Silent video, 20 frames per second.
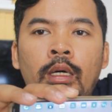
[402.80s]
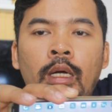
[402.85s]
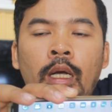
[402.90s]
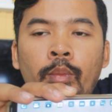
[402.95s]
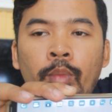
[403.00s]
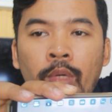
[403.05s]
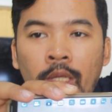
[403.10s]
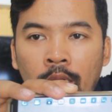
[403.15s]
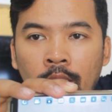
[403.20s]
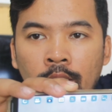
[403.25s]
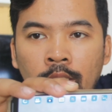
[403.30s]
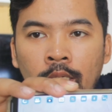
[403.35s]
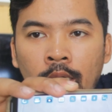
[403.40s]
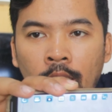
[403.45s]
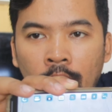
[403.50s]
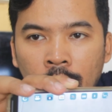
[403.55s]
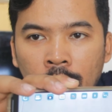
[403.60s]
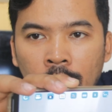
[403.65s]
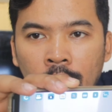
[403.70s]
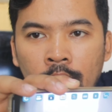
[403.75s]

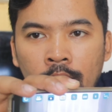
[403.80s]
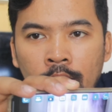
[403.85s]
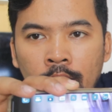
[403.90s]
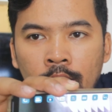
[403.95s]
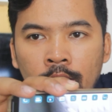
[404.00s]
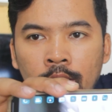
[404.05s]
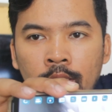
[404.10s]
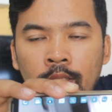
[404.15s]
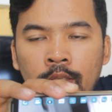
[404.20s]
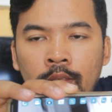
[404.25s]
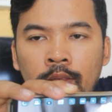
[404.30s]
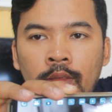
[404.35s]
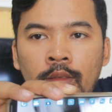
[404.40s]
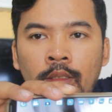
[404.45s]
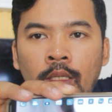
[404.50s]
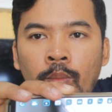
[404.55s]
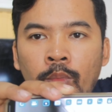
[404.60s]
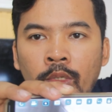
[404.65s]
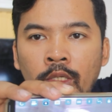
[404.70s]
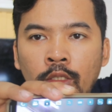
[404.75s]
kameranya ada ya
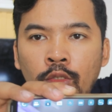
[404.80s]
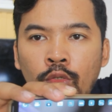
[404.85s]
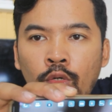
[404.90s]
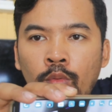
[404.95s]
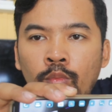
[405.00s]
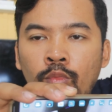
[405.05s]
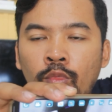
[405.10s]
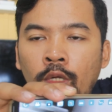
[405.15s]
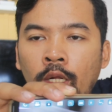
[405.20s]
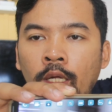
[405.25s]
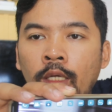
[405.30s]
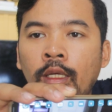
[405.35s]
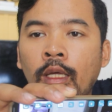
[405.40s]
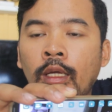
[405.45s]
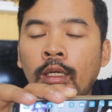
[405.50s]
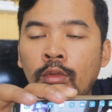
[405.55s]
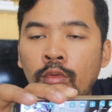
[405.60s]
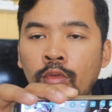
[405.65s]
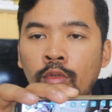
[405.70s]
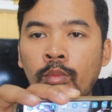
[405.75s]
namanya drone murah
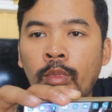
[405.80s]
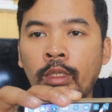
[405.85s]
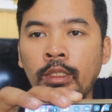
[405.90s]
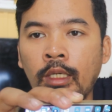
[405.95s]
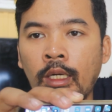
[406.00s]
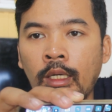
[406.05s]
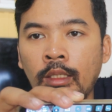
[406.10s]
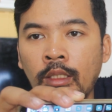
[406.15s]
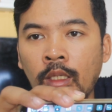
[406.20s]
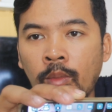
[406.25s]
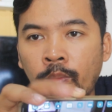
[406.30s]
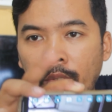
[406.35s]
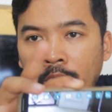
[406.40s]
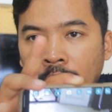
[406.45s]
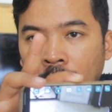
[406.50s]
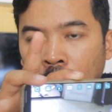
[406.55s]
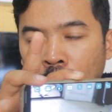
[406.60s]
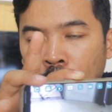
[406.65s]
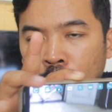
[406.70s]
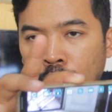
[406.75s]
kayak gitu kebanyakan tapi
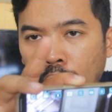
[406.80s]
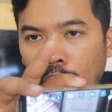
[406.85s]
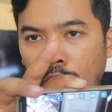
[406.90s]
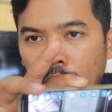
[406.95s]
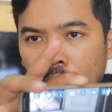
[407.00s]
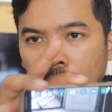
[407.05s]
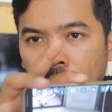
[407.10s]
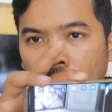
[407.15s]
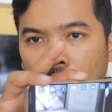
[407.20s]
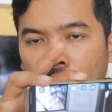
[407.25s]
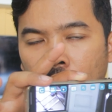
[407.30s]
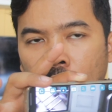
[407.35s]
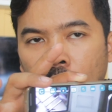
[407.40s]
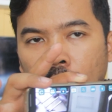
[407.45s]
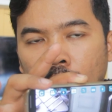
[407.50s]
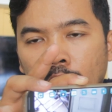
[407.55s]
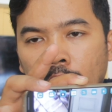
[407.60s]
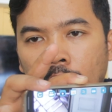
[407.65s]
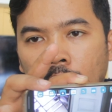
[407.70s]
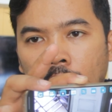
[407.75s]
kalau drone
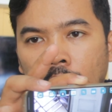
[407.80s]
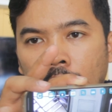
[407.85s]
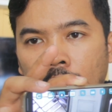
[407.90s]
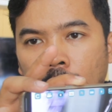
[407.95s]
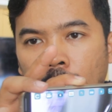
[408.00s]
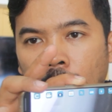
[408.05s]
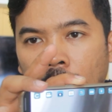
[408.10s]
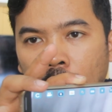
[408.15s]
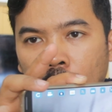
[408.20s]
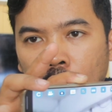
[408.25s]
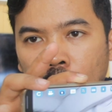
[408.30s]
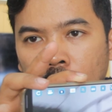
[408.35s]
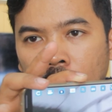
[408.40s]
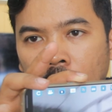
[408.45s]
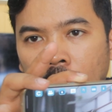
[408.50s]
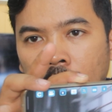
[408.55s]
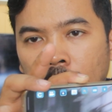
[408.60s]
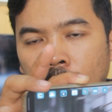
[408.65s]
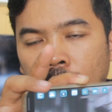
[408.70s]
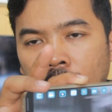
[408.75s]
udah bagus
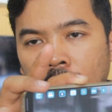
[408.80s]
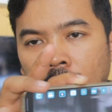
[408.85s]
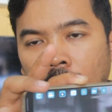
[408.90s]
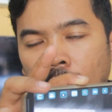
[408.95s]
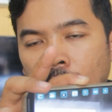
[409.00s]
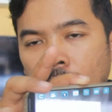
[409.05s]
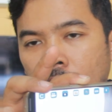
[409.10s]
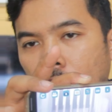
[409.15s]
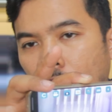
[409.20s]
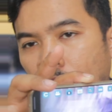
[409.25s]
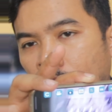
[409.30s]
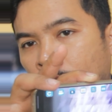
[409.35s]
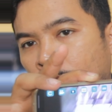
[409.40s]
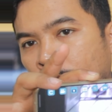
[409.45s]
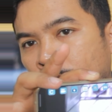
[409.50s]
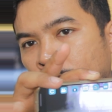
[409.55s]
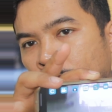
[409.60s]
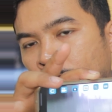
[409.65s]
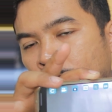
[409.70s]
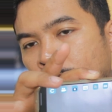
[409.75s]
ya seperti
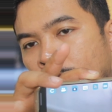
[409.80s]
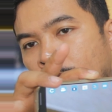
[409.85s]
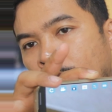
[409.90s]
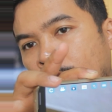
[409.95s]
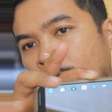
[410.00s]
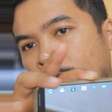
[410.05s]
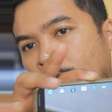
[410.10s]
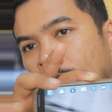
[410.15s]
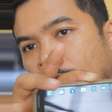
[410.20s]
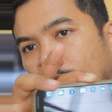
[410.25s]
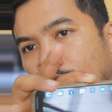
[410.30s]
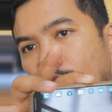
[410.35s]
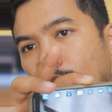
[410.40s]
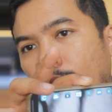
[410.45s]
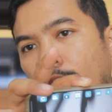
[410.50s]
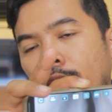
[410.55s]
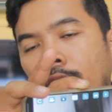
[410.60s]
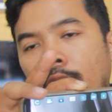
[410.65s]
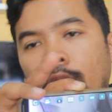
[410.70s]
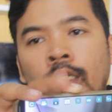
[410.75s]
MGX, RJRC itu
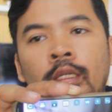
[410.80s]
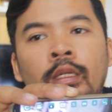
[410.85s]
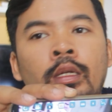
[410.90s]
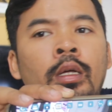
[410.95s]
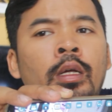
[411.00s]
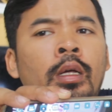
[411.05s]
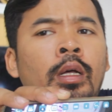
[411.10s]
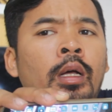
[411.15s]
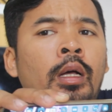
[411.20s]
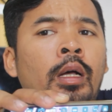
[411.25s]
kebanyakan